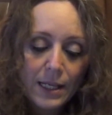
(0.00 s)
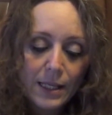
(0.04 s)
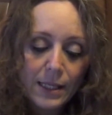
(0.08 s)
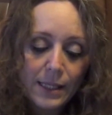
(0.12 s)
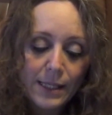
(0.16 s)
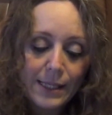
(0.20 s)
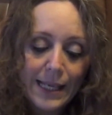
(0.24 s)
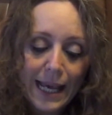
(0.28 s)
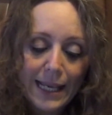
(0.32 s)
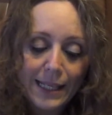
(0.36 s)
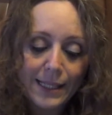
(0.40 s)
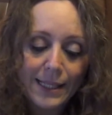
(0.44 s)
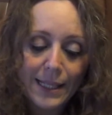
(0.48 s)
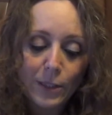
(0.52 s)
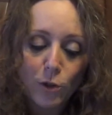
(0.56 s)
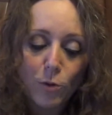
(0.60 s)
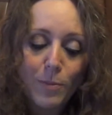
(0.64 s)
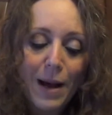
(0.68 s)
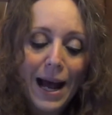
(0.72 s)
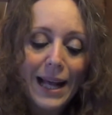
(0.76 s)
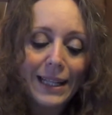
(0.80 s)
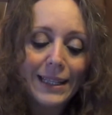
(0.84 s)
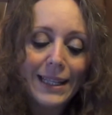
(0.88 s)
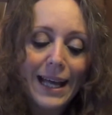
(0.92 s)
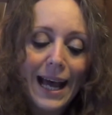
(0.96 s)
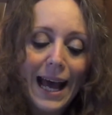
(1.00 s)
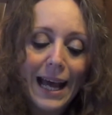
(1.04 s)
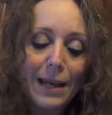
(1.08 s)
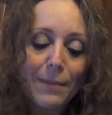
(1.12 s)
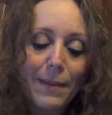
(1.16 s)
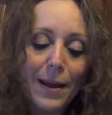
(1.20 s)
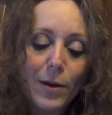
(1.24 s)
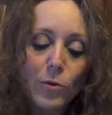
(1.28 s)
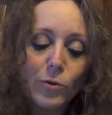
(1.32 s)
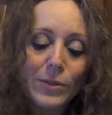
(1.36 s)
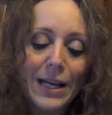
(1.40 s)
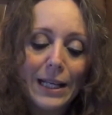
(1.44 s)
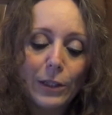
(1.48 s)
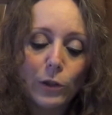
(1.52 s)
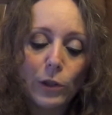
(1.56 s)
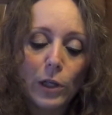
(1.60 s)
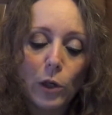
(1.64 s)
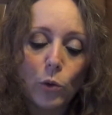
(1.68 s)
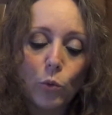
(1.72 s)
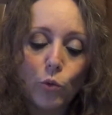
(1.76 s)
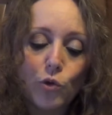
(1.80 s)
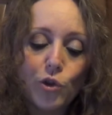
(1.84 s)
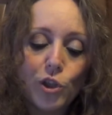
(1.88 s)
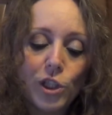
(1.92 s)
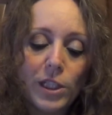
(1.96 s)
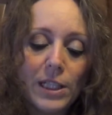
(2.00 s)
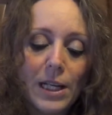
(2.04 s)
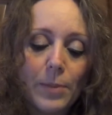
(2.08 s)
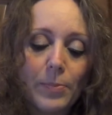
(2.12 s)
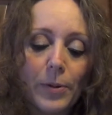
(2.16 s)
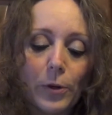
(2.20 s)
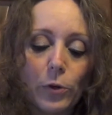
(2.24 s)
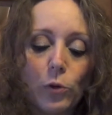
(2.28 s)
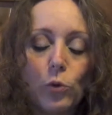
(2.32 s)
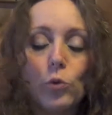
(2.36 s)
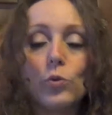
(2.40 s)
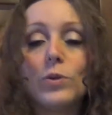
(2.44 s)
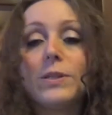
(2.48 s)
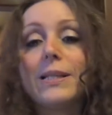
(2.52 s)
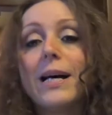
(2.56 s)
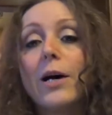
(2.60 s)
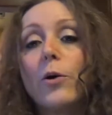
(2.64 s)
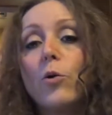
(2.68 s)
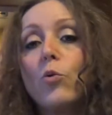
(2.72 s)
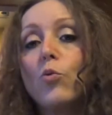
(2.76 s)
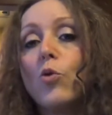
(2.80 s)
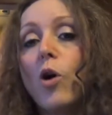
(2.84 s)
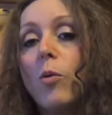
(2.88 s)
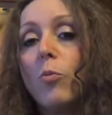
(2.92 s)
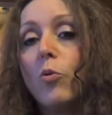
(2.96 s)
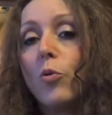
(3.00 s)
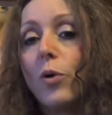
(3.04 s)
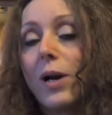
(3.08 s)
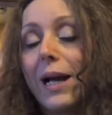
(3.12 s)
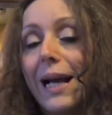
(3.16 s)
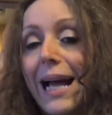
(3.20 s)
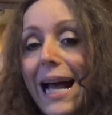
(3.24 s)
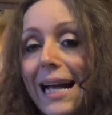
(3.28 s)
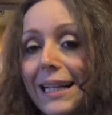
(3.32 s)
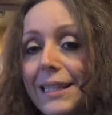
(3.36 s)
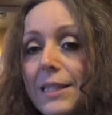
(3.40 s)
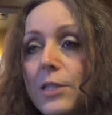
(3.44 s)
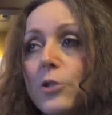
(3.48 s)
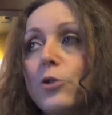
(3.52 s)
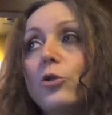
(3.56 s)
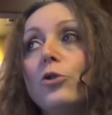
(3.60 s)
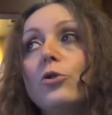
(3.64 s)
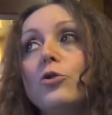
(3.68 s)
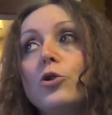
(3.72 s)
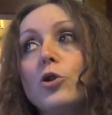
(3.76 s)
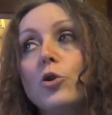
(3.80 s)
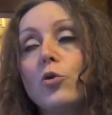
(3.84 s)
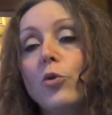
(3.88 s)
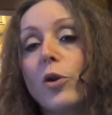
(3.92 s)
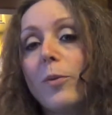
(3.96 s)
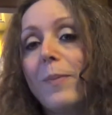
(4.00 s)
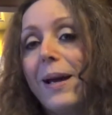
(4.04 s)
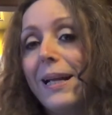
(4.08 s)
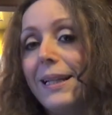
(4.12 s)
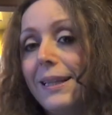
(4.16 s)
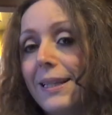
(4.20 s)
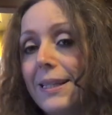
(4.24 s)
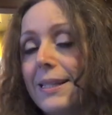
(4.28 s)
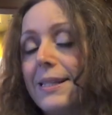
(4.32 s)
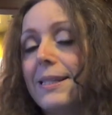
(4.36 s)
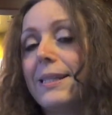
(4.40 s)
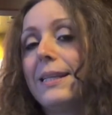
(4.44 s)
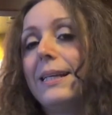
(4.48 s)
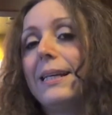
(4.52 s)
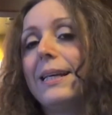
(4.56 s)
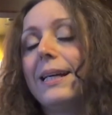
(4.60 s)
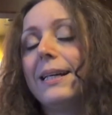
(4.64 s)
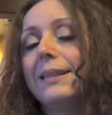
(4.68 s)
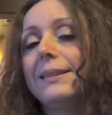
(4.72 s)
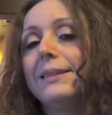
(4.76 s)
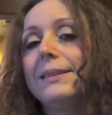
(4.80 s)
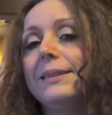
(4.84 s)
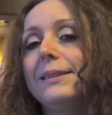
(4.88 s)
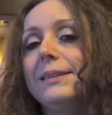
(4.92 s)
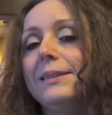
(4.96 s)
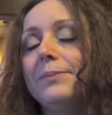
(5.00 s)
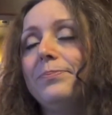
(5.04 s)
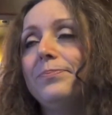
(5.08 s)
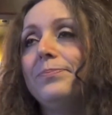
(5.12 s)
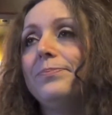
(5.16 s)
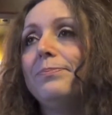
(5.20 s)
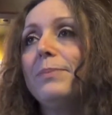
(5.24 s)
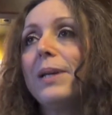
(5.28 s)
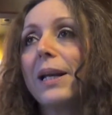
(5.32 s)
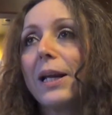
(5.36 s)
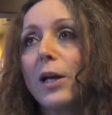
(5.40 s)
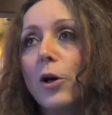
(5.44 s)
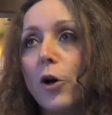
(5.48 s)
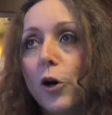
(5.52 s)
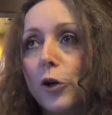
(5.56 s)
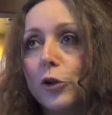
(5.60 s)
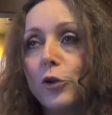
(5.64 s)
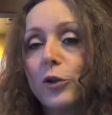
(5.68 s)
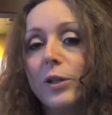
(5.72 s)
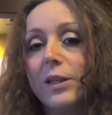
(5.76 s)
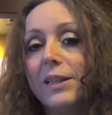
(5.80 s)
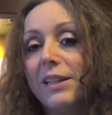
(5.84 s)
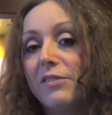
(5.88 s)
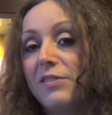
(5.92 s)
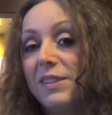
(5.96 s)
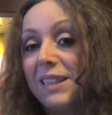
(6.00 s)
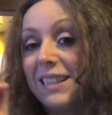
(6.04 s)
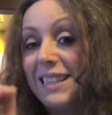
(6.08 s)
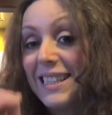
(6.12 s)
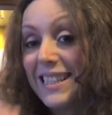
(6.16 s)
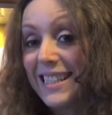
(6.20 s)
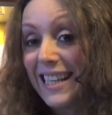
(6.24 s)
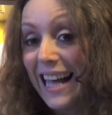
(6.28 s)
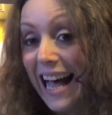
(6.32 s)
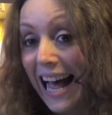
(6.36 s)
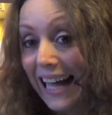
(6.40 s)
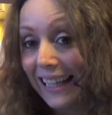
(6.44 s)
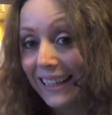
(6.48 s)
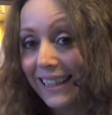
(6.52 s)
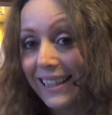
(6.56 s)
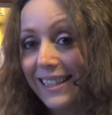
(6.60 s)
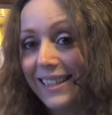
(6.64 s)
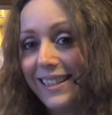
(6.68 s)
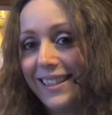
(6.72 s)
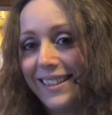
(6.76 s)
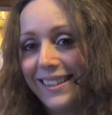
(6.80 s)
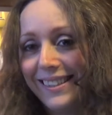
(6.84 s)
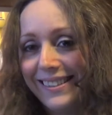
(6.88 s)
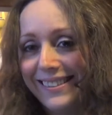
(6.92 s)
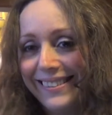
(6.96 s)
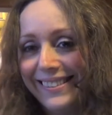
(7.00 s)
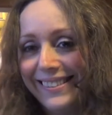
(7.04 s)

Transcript: Sesta domanda, hai mai usato la cucina per conquistare un uomo o un ragazzo? Sicuramente sì, eh, mi ricordo che da fidanzati